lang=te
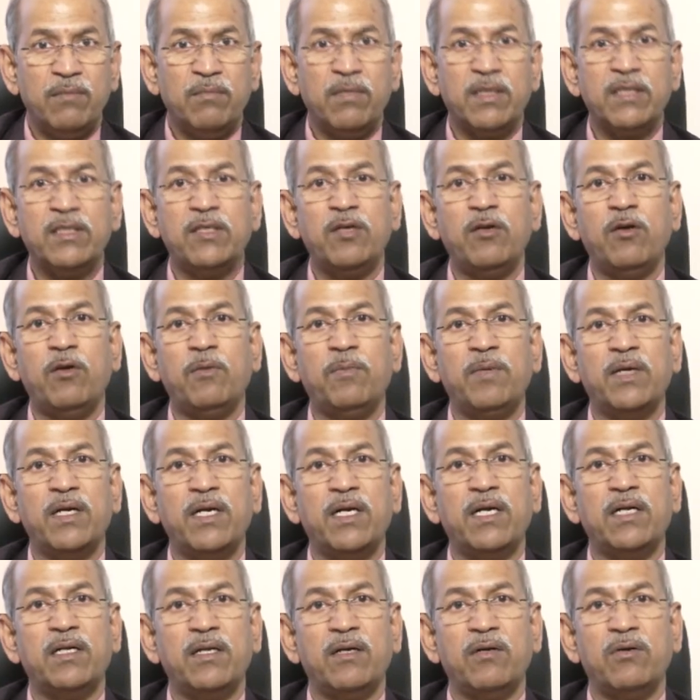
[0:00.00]
మెదడు లోపల
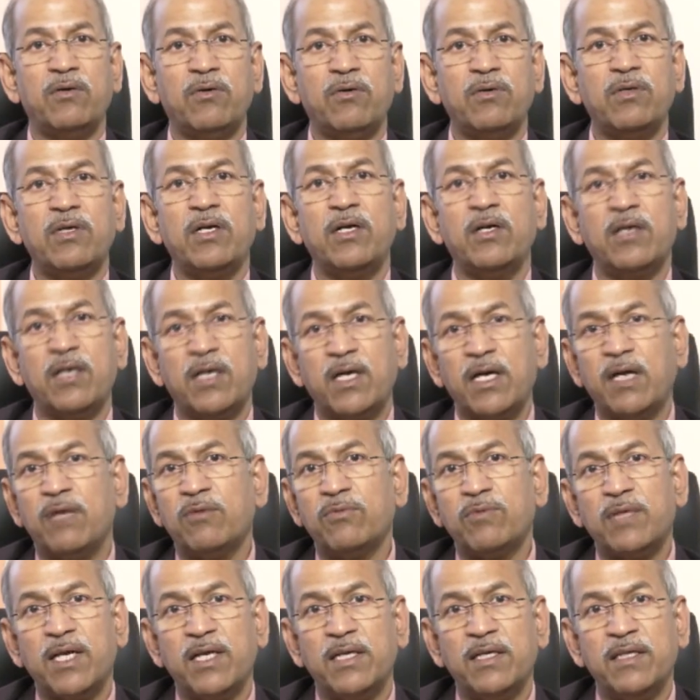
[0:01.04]
గడ్డల్లో రెండు రకాలు
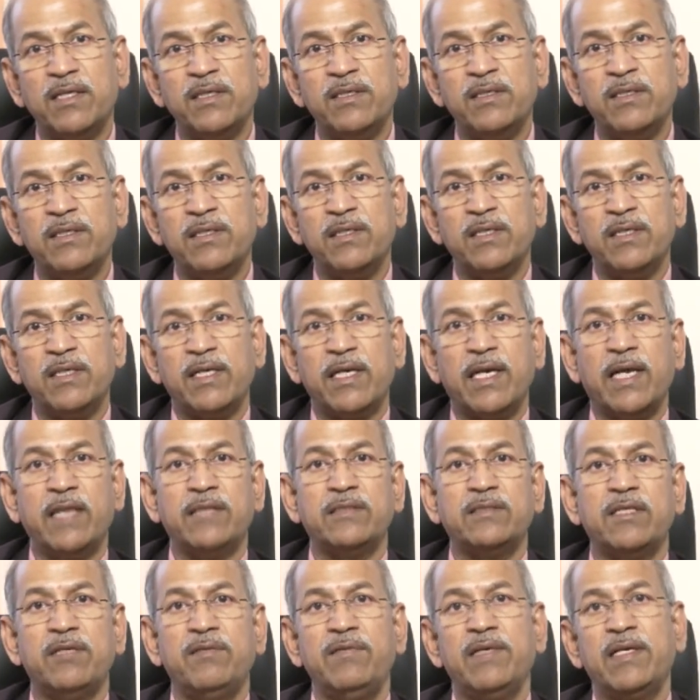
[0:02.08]
ఉంటాయండి
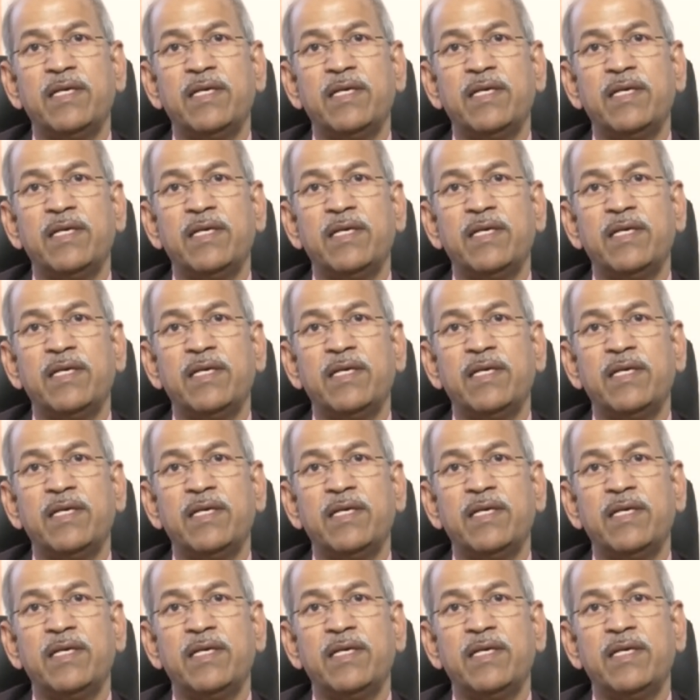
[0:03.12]
క్యాన్సర్వి